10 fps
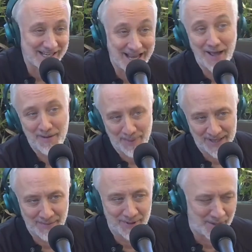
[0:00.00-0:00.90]
acá, en
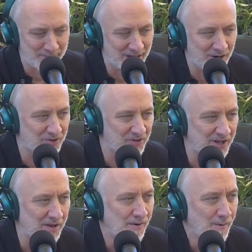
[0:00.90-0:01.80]
pandemia también, ahora
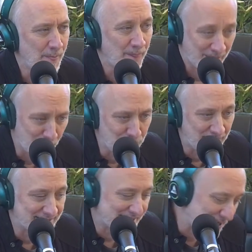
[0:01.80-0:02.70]
sí ¿Te
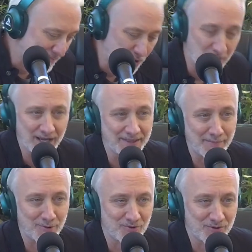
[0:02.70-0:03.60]
gusta? Sí. Bueno, acá
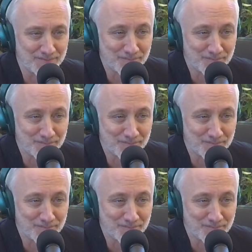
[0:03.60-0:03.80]
estamos.